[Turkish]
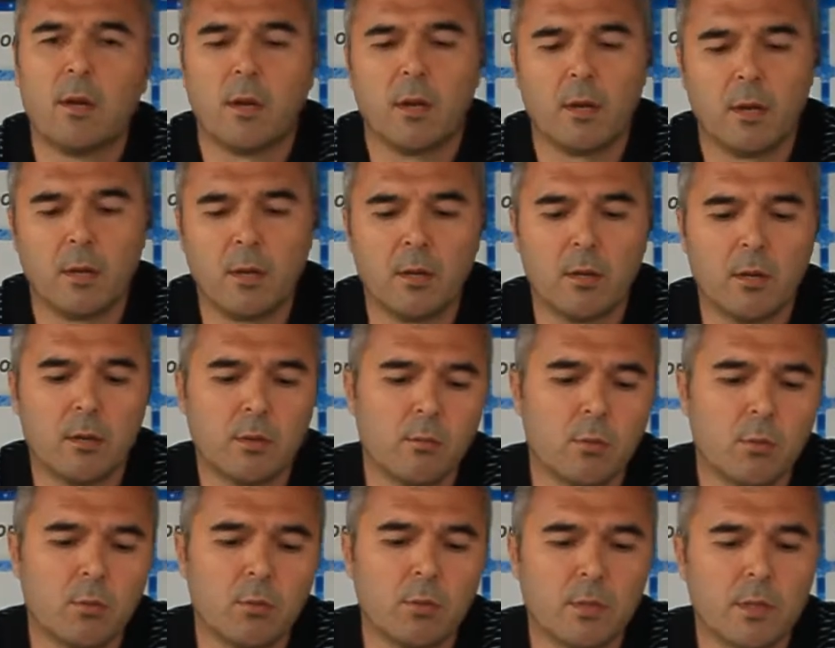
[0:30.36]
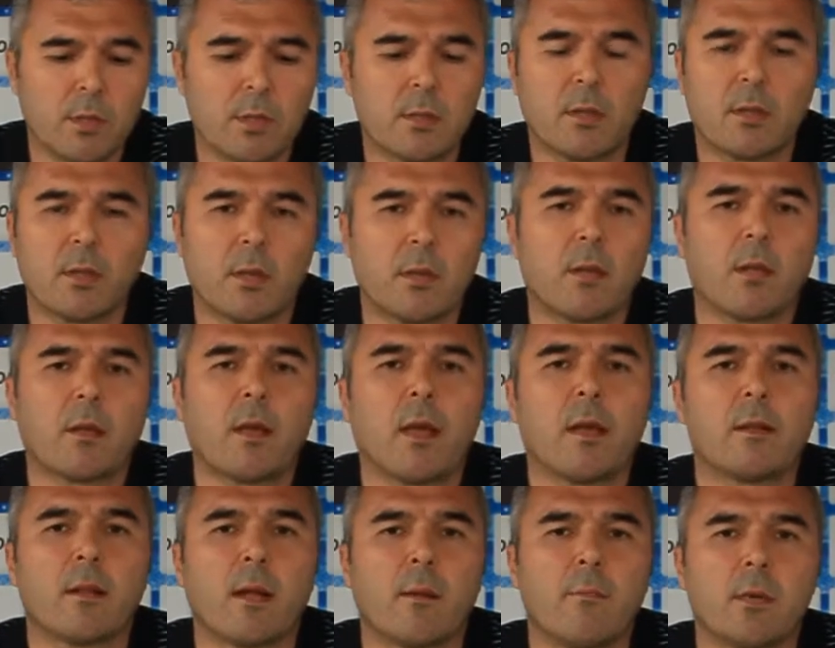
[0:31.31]
Ee, bunu sitede de
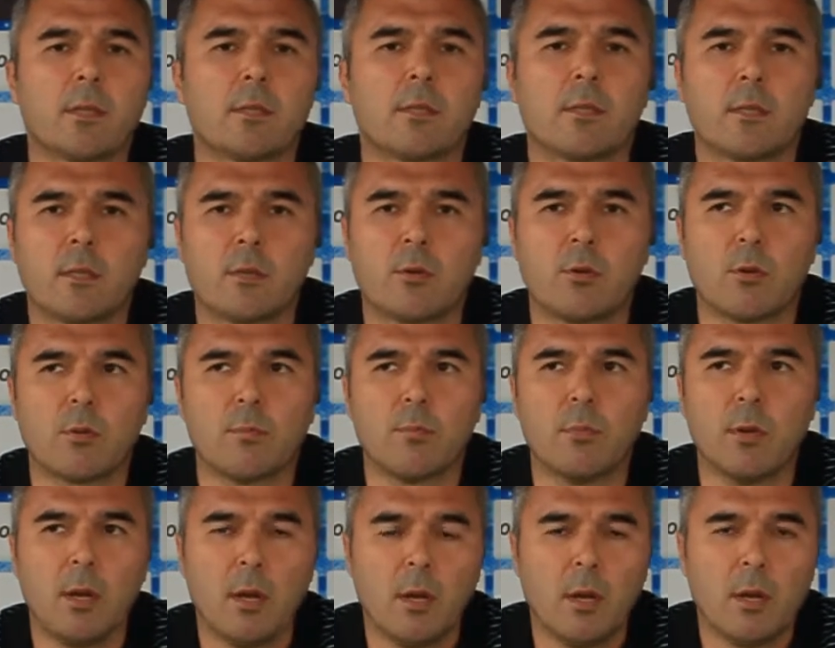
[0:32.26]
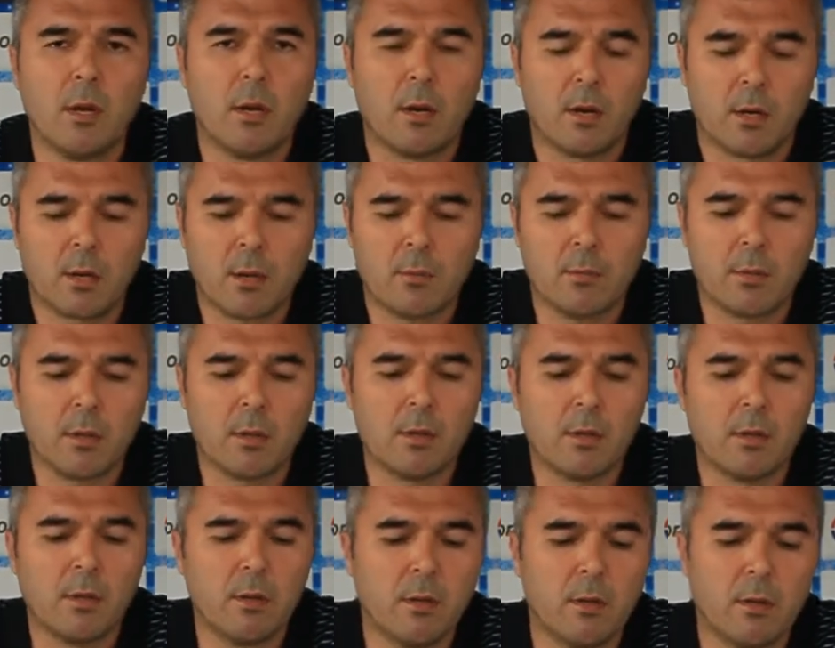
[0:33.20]
yayınlanmasını istiyorum. Hakemin
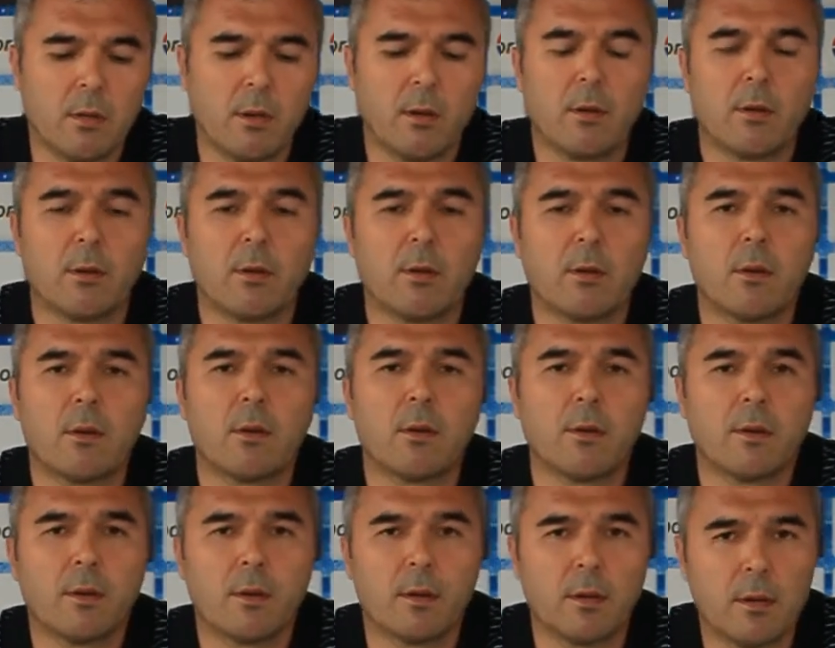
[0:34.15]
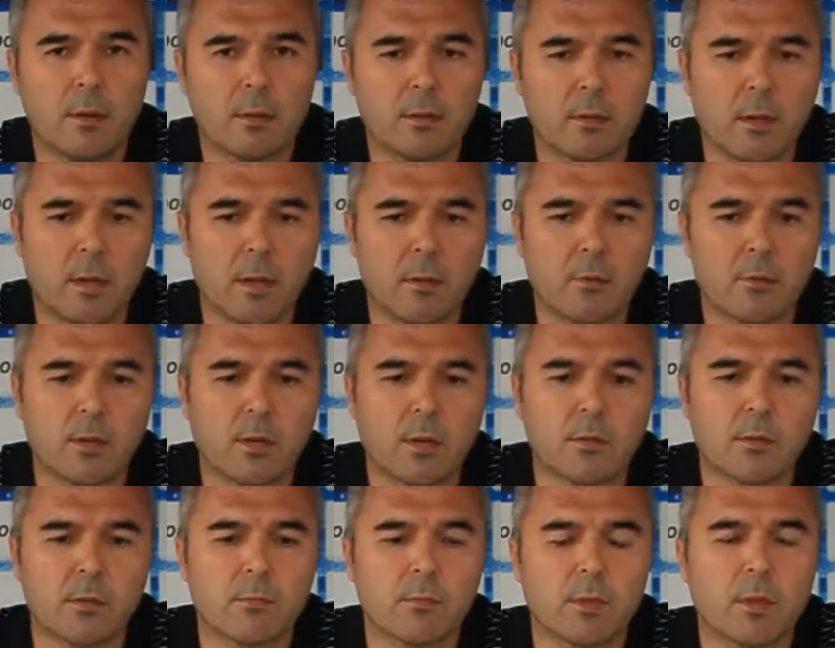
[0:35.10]
adı e,
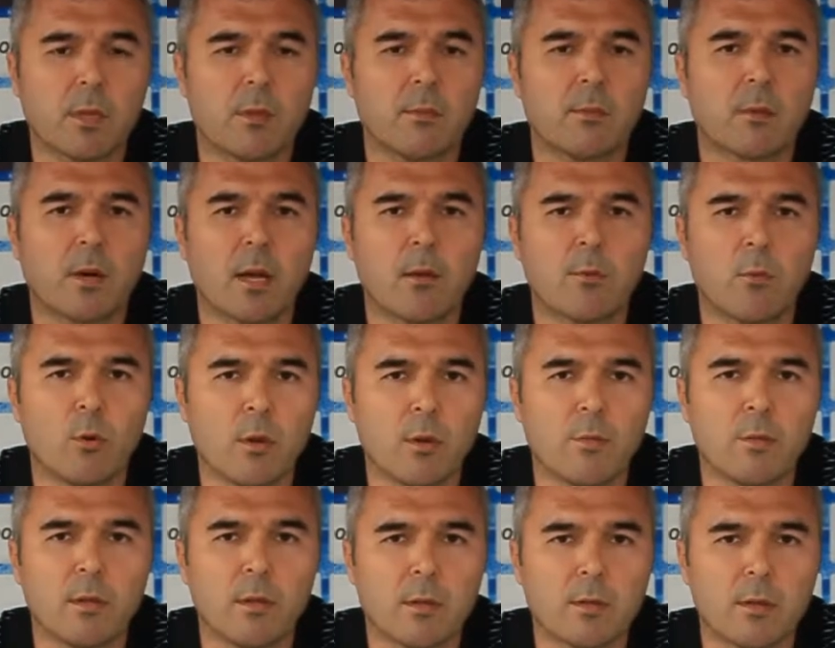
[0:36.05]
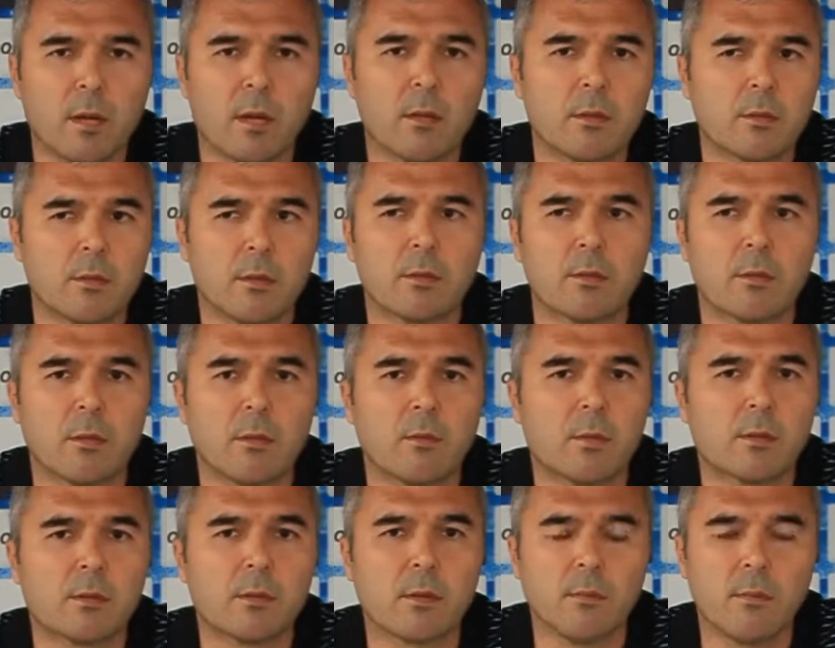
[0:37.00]
hatırlayamayacağım şimdi. İbrahim olabilir yanlış
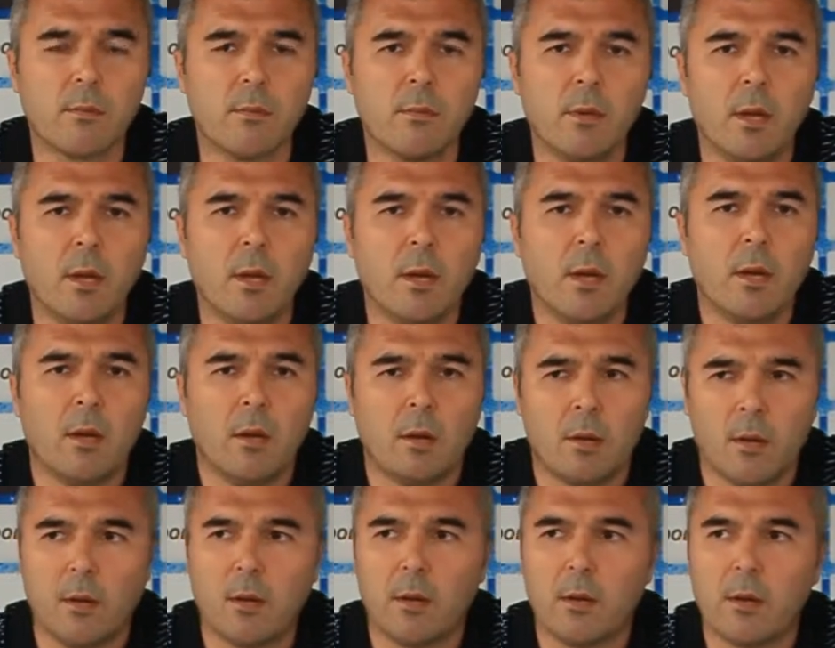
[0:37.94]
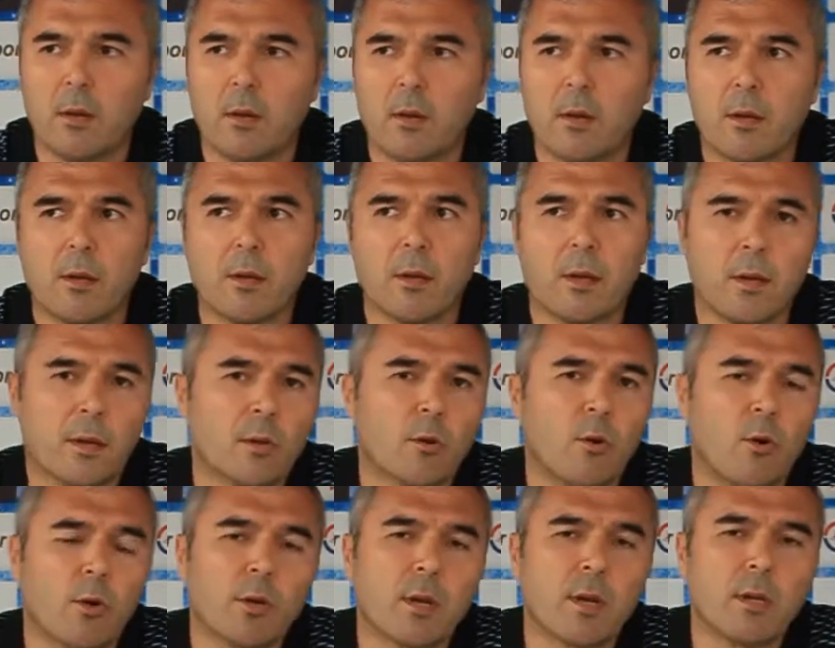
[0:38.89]
hatırlamazsam.
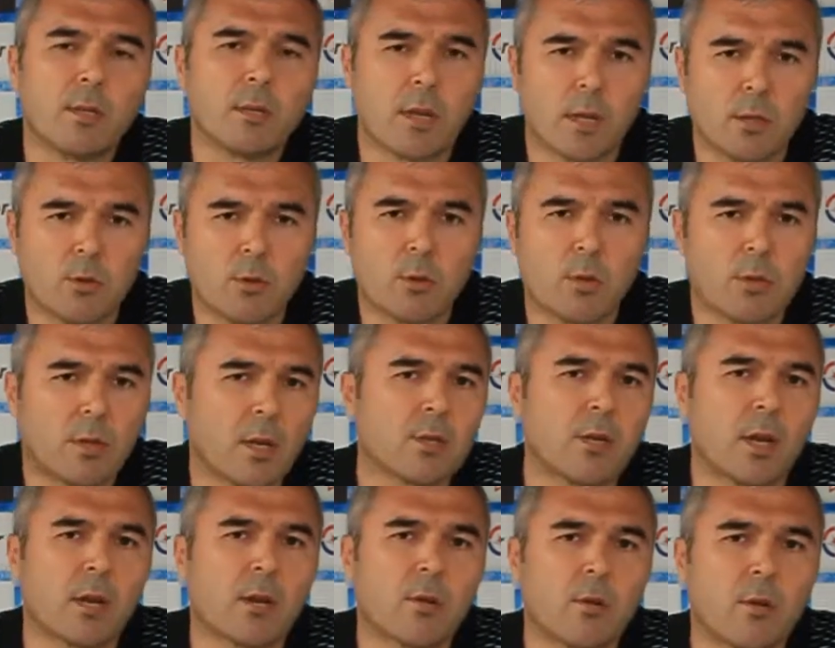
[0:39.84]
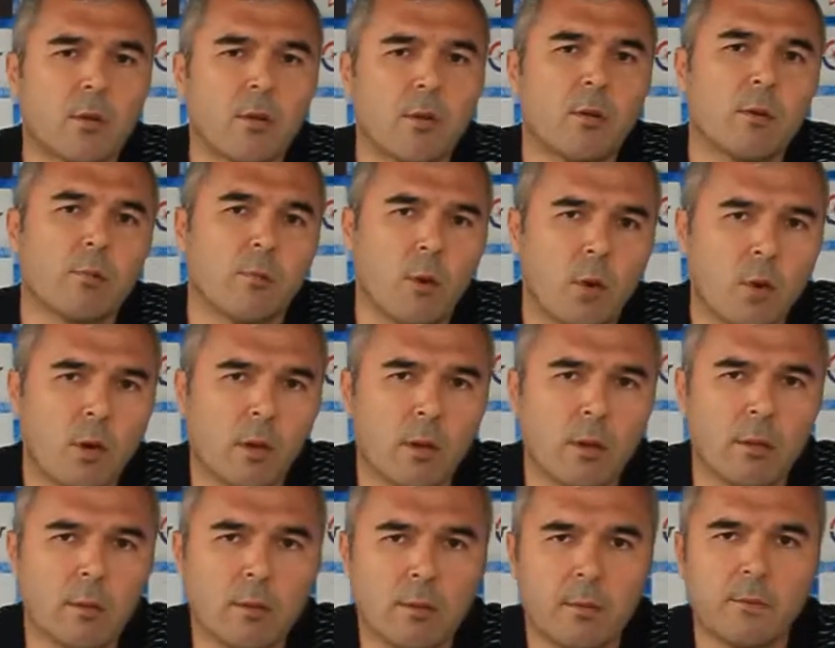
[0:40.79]
Ee, organizasyona teşekkür ediyorum. O
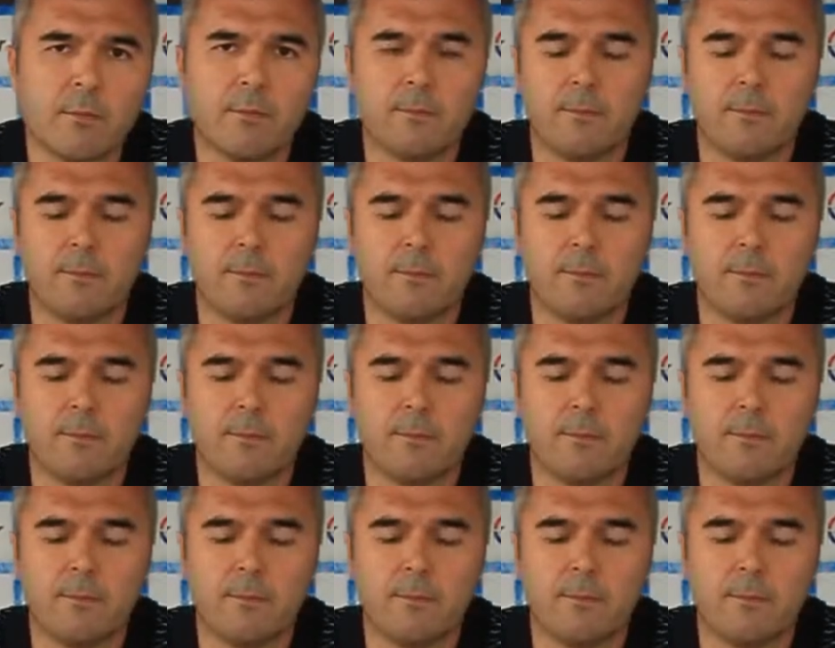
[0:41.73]
kadar.